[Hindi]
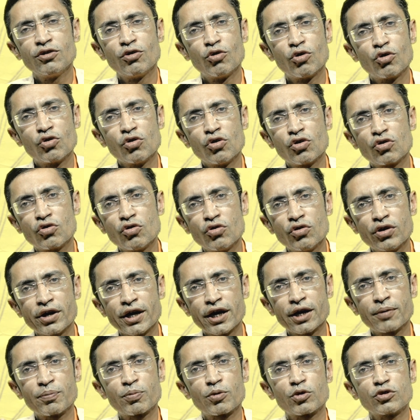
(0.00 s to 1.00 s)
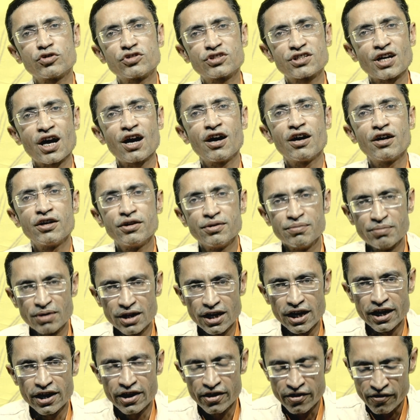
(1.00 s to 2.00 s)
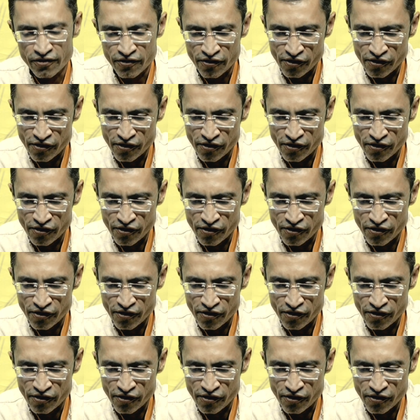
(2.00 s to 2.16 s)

लोगों को एक प्रोत्साहन मिले